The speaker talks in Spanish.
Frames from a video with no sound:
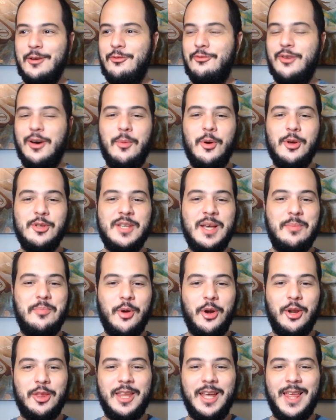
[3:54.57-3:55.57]
famosas
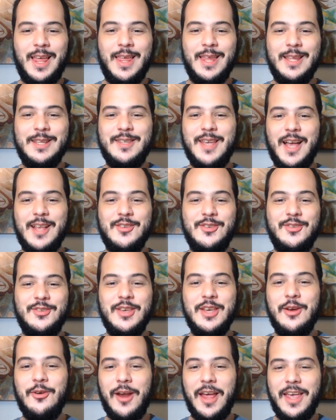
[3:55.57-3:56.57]
portadas de Jan
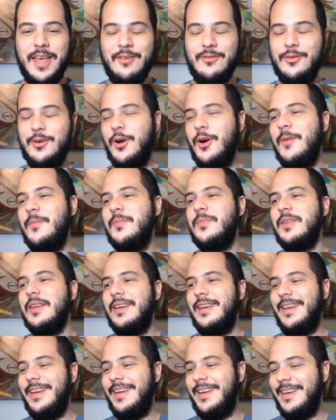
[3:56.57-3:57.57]
Seagrave, ¿no?
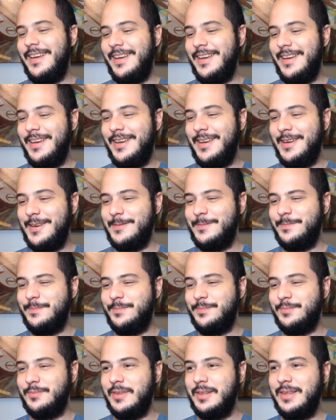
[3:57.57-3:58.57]

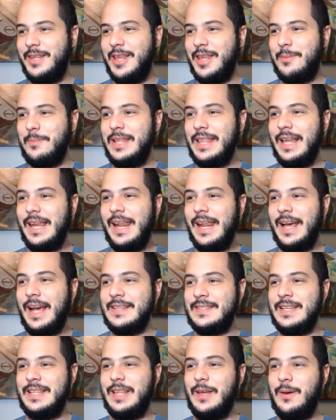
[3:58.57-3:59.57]
Em, de metaleras que
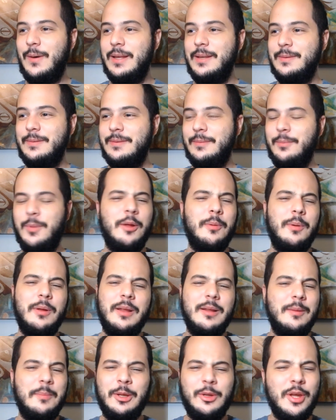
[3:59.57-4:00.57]
se estaban. Bueno,
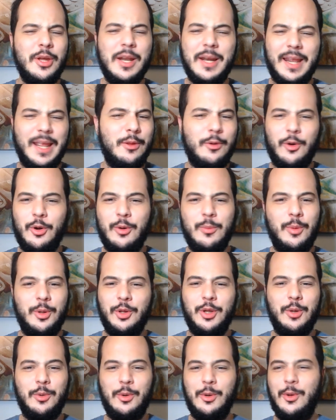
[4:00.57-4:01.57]
me estoy enredando con un
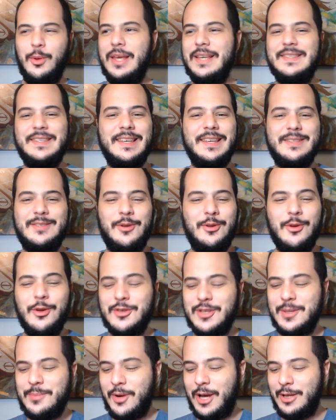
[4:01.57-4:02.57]
montón de boludeces. No, no,
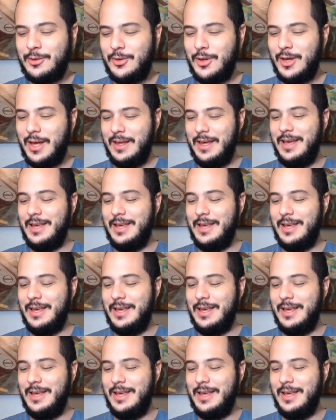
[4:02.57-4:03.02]
sé por qué estoy